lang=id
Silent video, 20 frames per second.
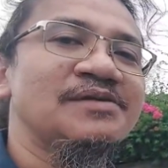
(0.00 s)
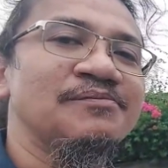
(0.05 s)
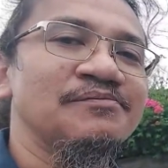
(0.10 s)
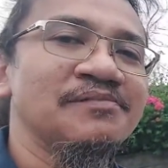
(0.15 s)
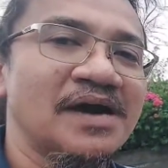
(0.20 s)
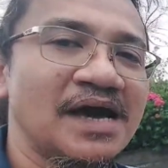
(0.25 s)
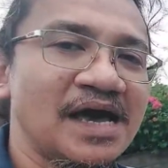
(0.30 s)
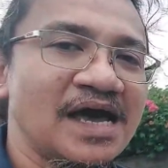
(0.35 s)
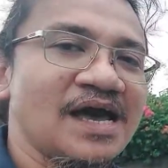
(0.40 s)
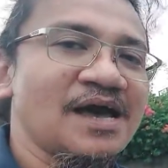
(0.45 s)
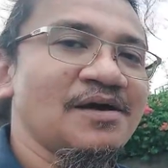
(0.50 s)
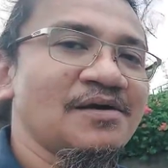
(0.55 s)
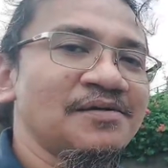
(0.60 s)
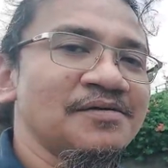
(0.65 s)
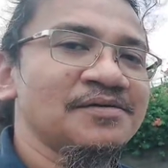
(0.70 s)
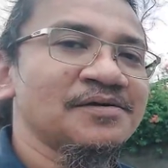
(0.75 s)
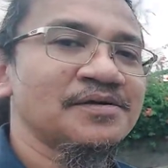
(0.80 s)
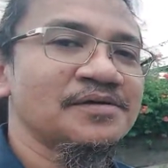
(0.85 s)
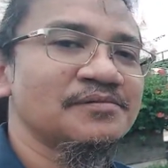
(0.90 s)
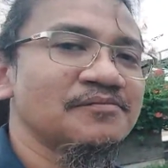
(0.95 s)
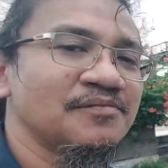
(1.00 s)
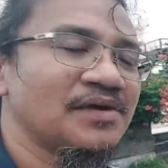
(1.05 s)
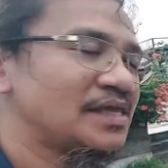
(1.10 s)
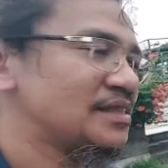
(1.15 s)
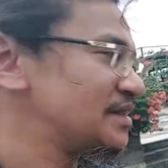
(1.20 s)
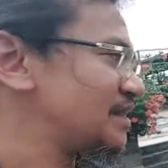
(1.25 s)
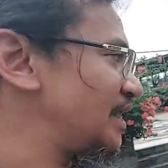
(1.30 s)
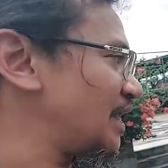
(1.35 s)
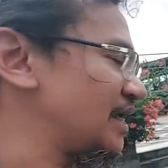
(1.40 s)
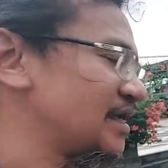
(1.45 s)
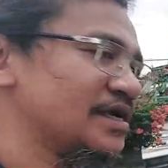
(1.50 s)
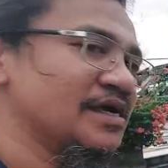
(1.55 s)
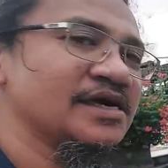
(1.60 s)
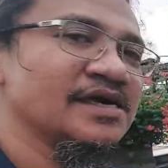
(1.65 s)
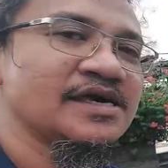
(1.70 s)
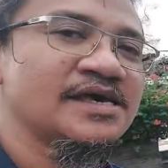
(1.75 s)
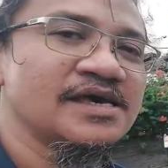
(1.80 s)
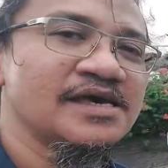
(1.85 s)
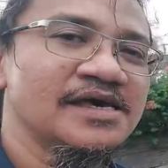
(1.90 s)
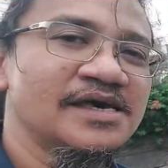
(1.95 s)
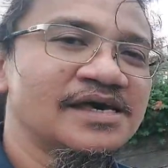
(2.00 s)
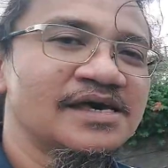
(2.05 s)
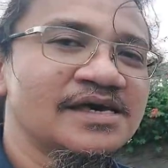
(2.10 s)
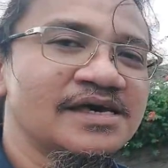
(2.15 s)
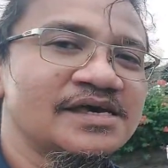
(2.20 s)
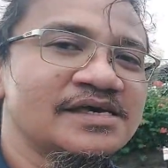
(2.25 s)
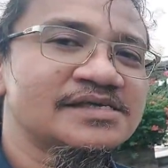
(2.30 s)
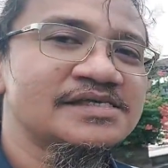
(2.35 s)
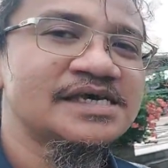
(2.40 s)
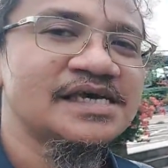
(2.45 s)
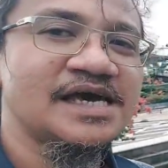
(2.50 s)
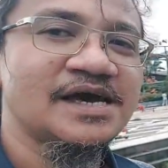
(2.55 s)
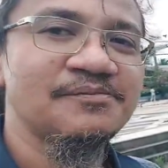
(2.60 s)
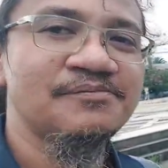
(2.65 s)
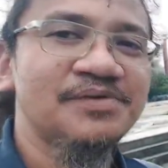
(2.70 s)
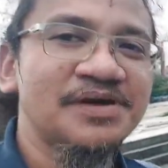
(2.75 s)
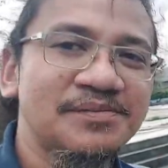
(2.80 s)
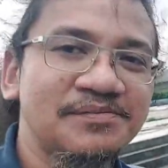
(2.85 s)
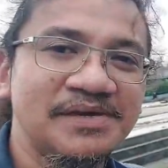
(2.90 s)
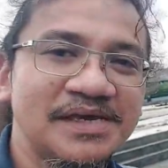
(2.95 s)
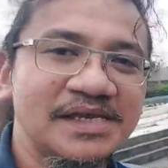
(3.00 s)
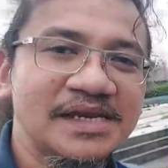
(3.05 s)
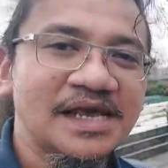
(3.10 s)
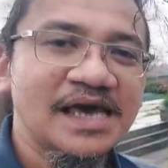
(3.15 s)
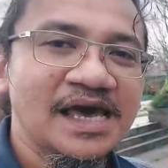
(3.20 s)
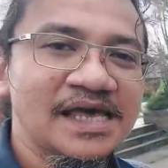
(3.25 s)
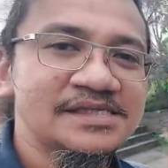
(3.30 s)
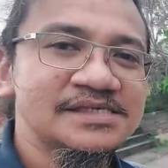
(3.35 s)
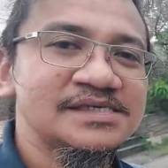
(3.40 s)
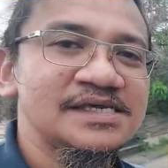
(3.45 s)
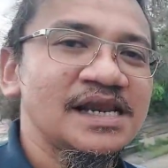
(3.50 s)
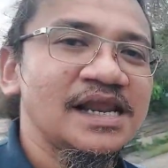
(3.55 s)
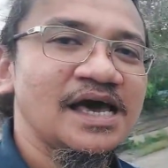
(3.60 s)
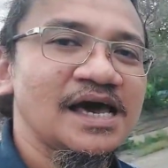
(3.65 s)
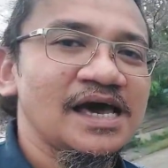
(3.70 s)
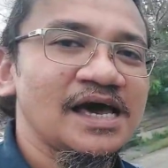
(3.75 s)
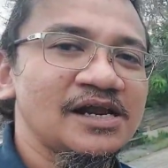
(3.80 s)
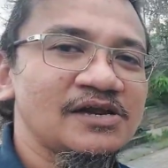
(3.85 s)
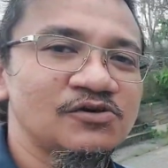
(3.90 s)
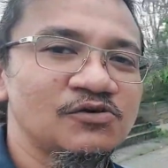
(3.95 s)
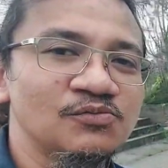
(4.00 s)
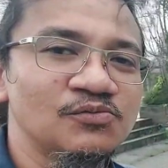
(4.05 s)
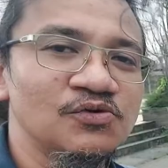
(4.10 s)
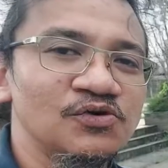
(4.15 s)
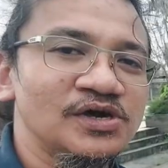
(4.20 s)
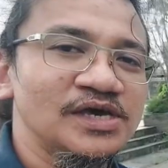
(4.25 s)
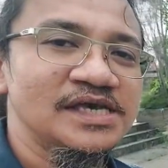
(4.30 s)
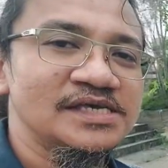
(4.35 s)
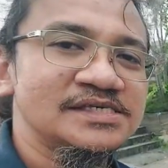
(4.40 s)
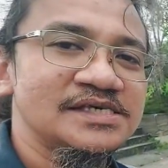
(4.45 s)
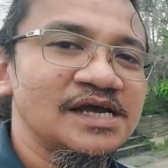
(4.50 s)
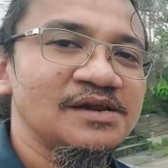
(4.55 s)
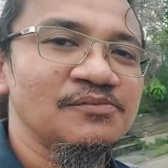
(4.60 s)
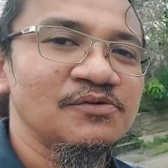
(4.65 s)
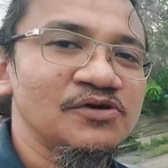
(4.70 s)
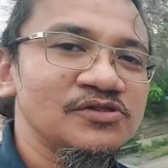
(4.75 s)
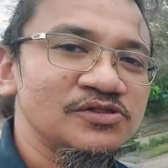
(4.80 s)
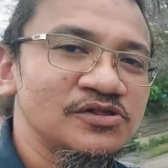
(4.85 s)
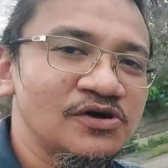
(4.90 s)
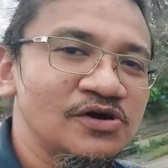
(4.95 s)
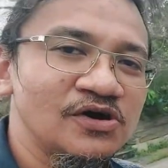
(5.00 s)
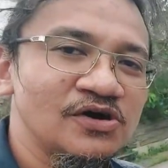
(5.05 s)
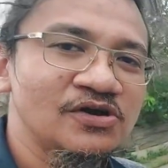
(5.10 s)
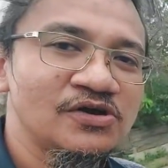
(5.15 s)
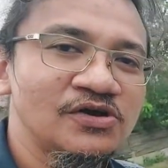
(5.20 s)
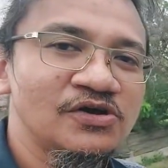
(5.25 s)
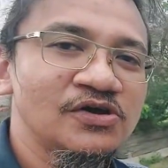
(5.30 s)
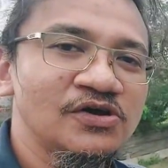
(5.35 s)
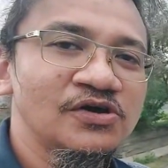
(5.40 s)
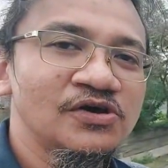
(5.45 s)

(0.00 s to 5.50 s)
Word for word: Matic jika berminat silakan hubungi Zal Motor